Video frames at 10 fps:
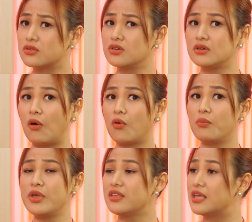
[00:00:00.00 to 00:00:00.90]
chứ đâu có
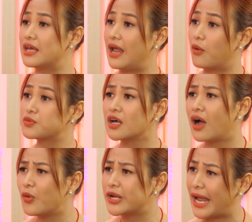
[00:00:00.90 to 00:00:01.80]
biết gì về đại học sân
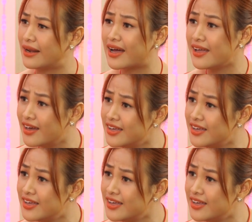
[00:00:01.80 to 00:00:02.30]
khấu điện ảnh là cái